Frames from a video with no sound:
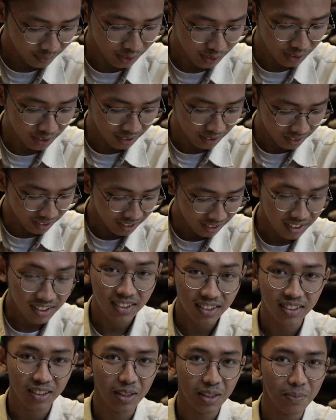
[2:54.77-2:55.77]
Di
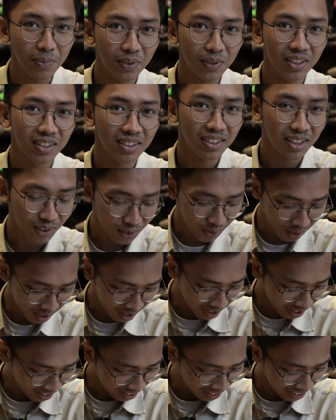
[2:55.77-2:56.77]
sini saya punya satu
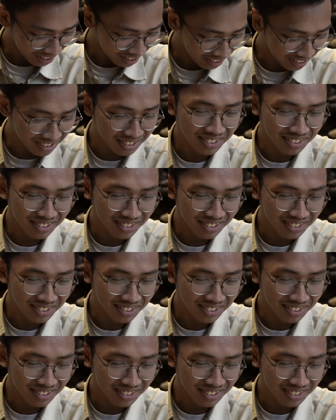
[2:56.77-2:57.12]
anak ya,